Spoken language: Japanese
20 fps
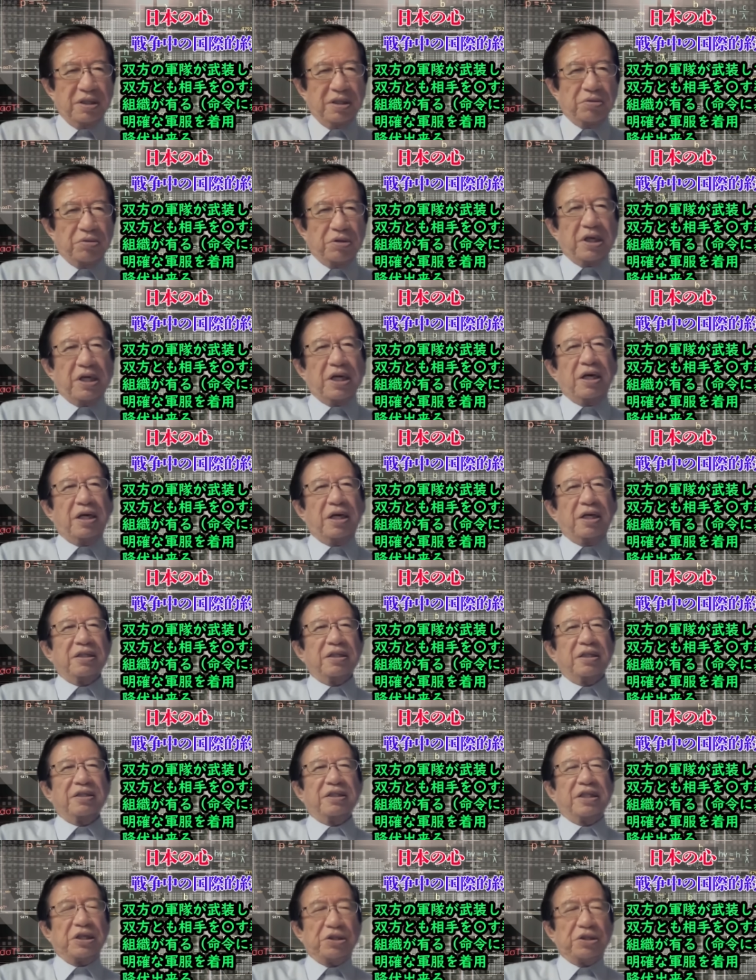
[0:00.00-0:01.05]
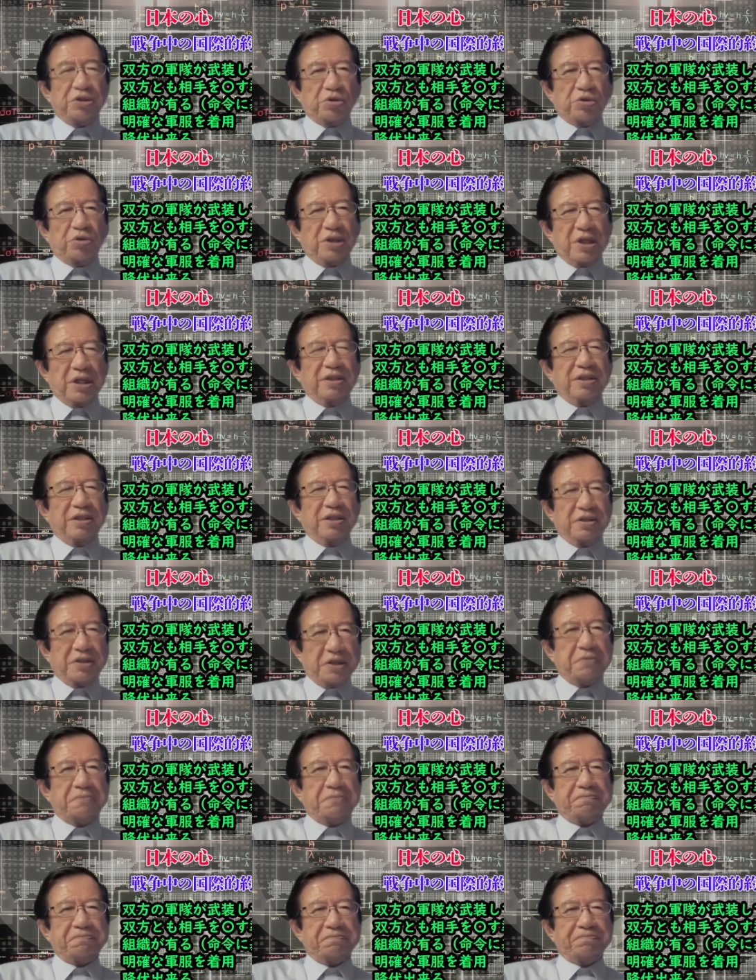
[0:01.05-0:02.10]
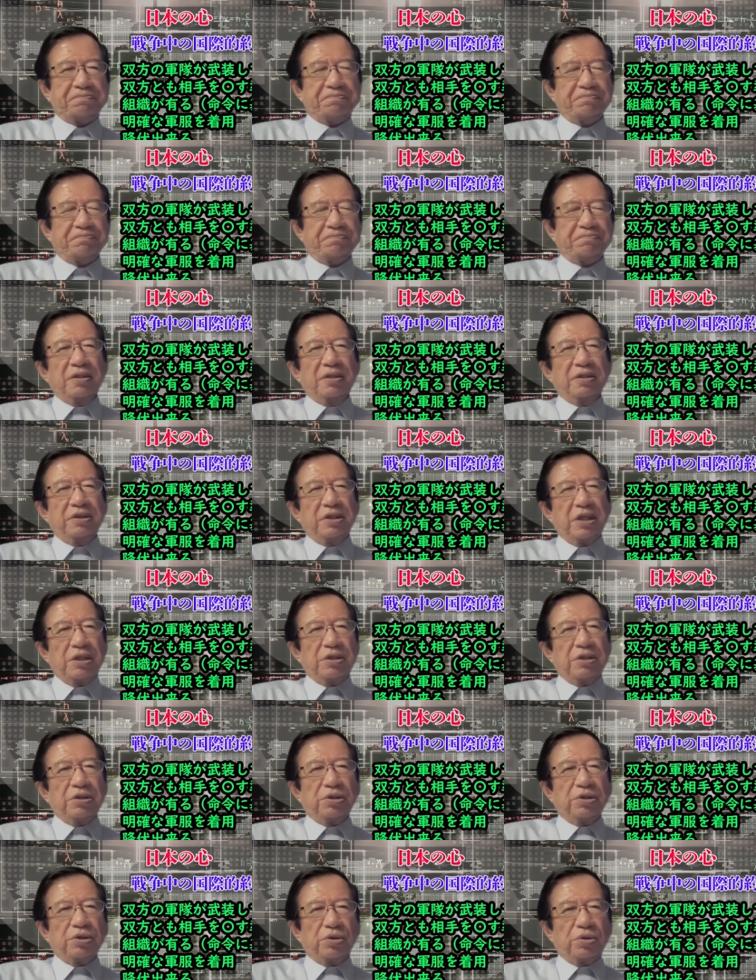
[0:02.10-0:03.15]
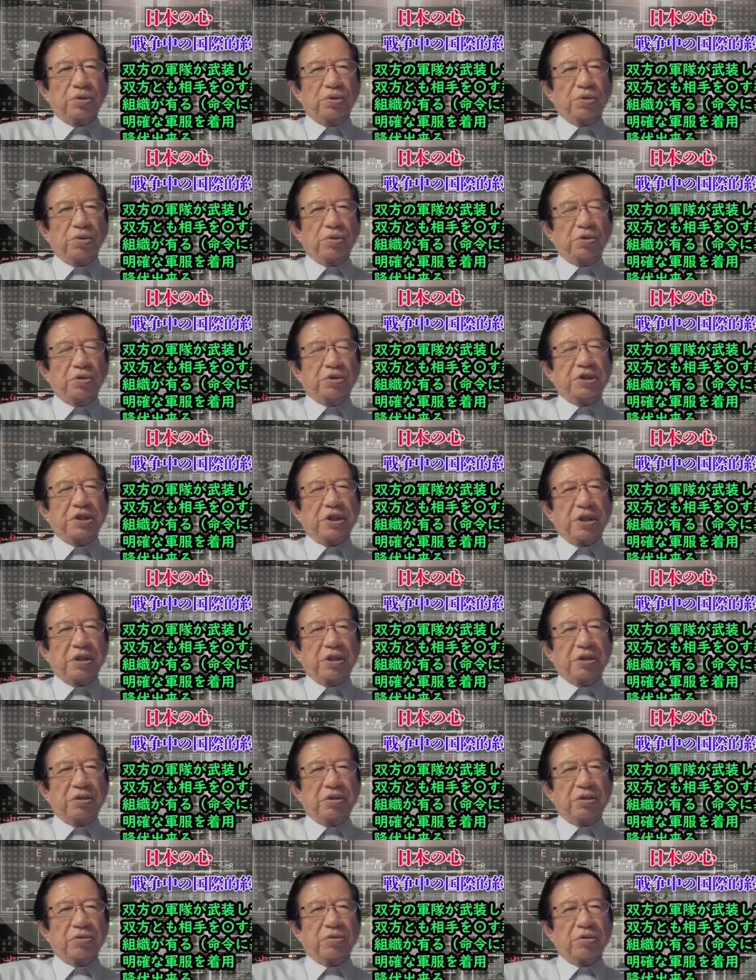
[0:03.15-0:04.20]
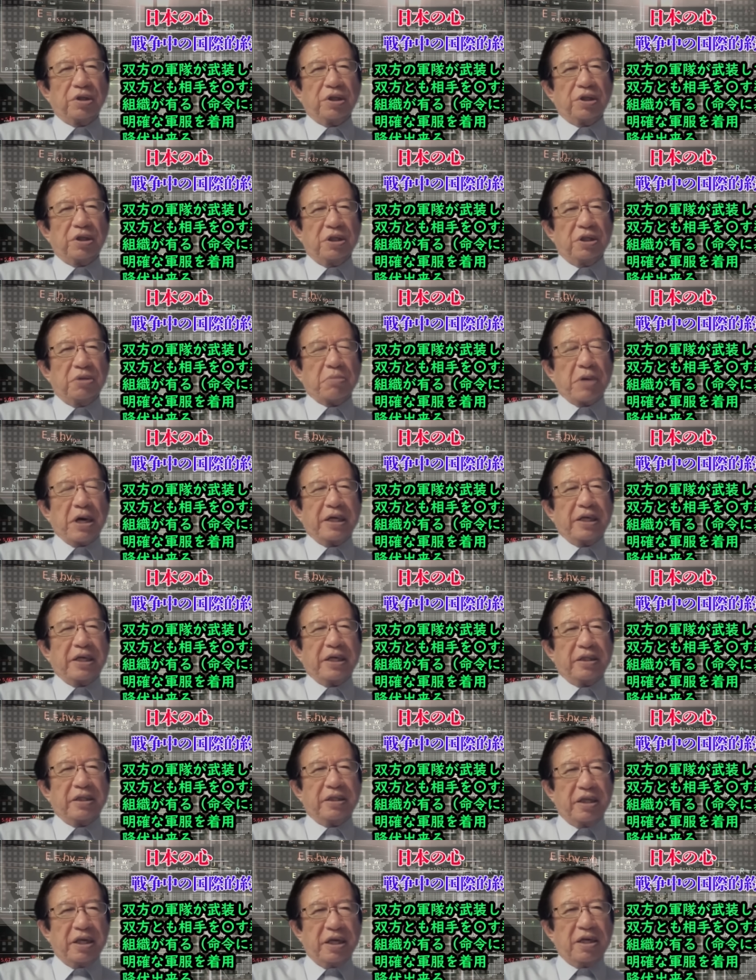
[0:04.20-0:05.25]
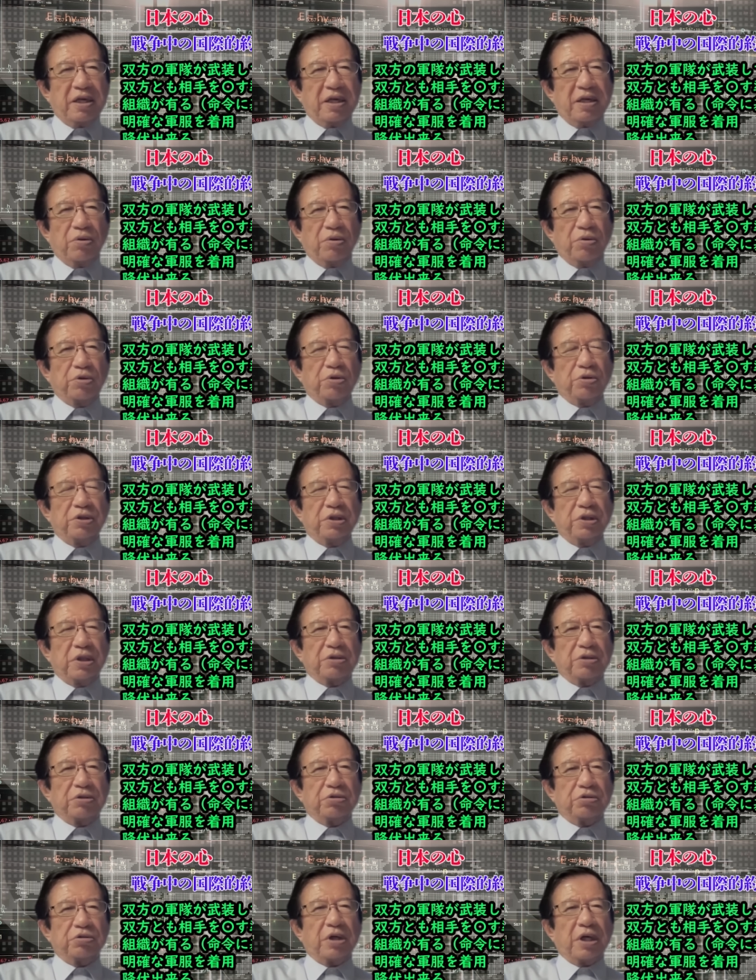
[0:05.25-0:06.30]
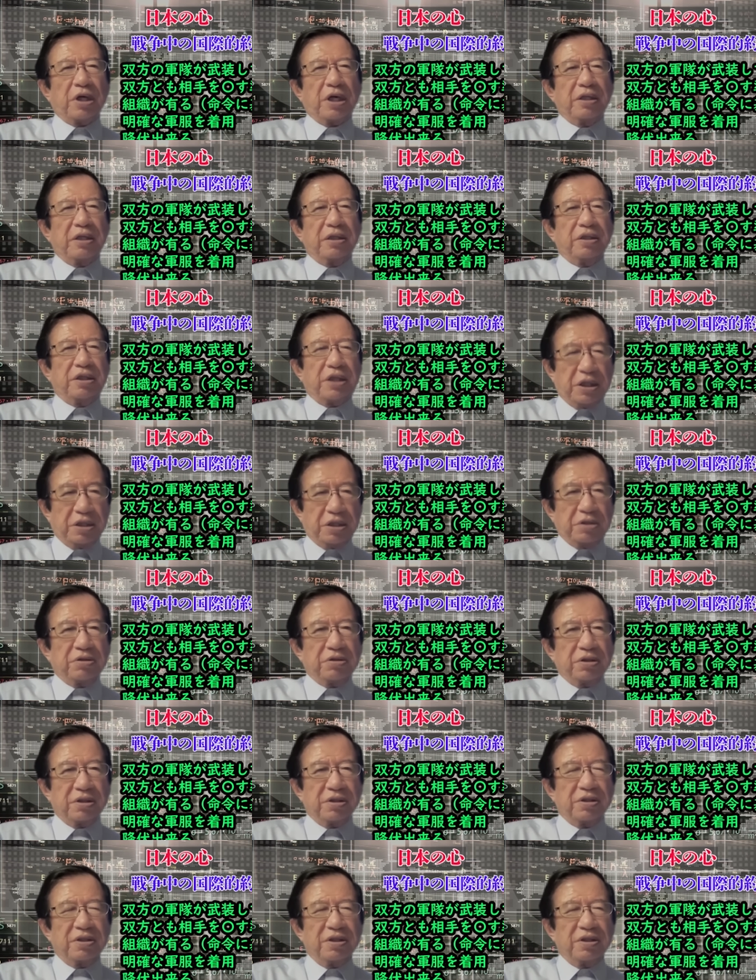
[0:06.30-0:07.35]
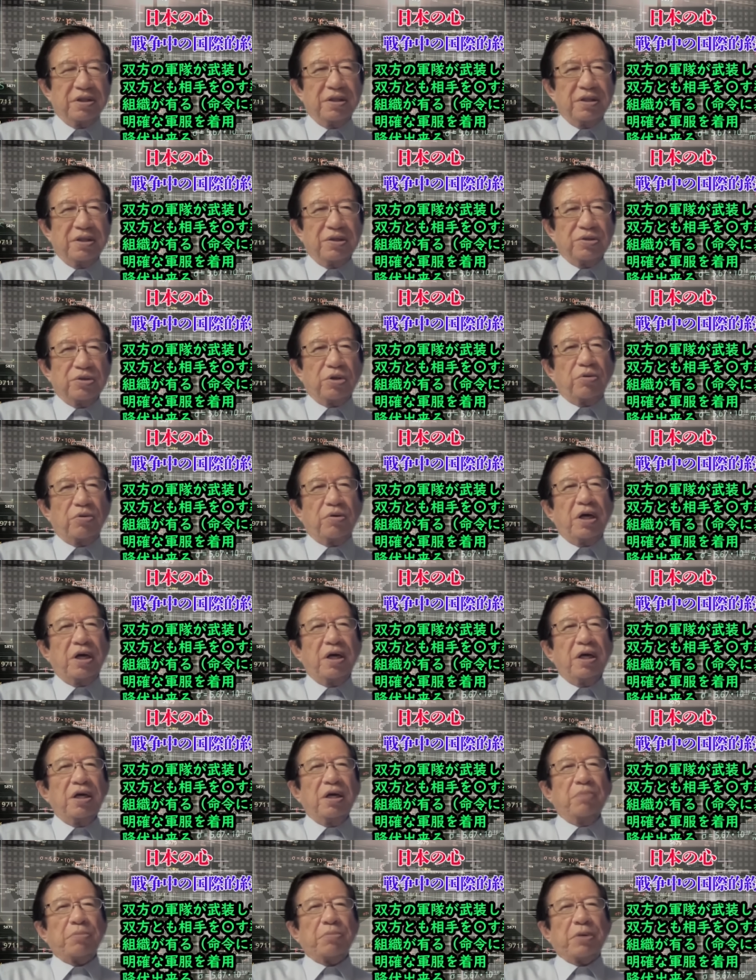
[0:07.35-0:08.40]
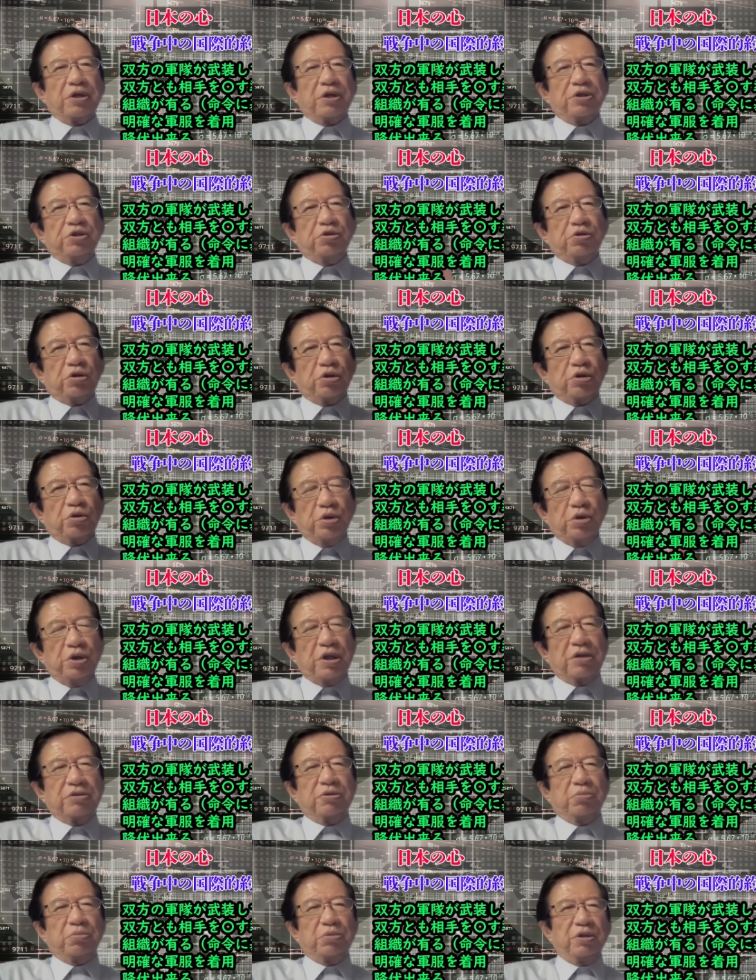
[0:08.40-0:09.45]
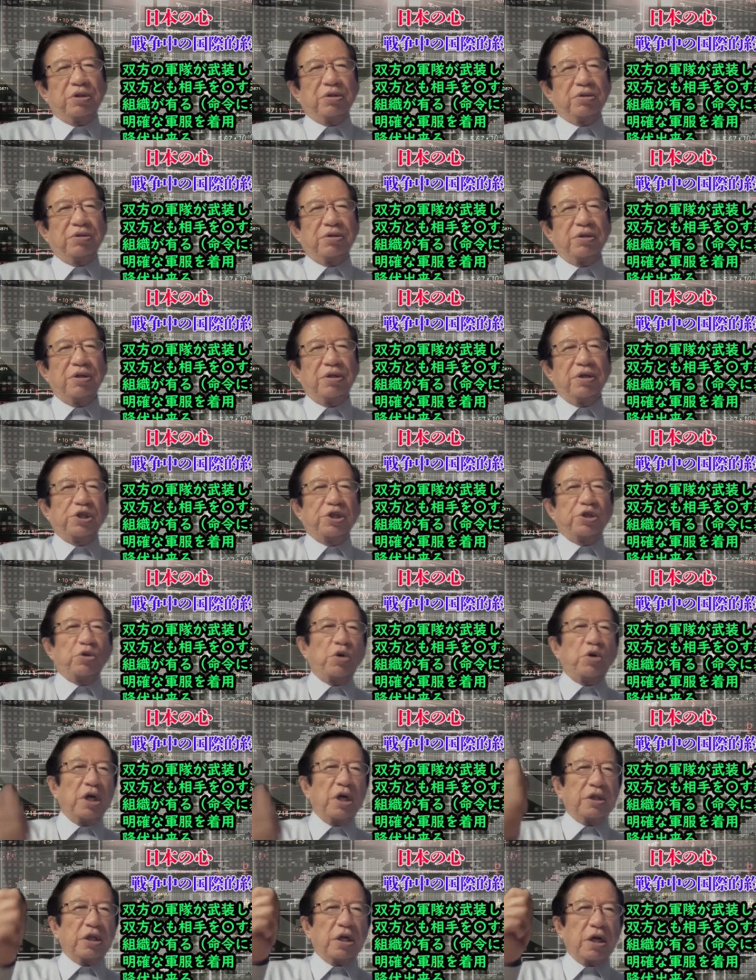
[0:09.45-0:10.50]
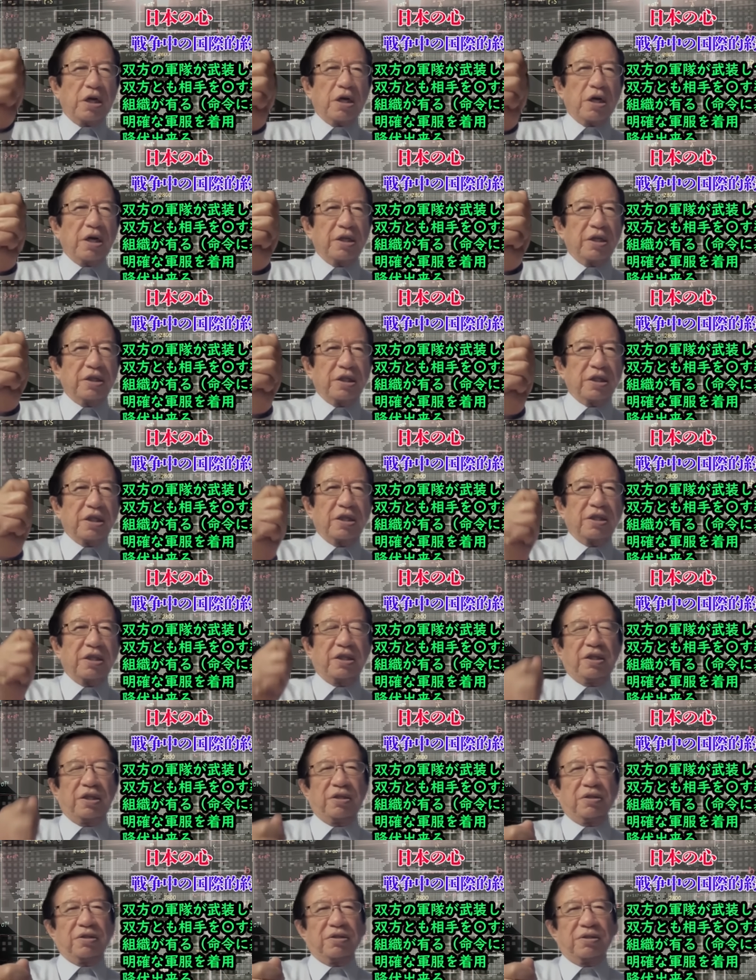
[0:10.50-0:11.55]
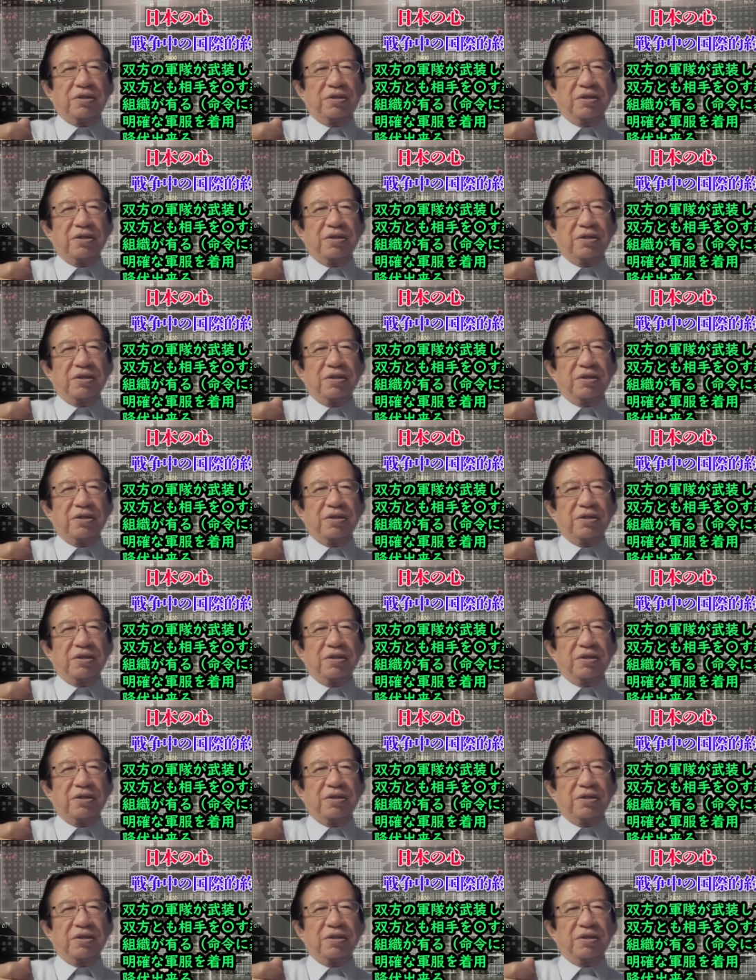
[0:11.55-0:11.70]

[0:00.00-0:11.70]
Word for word: これが戦争なんですね。戦争をしてる時に負けて捕虜になるってことはできるんです。それはパラシュートで降りなくてもいいんです。白旗掲げただけでいいんです。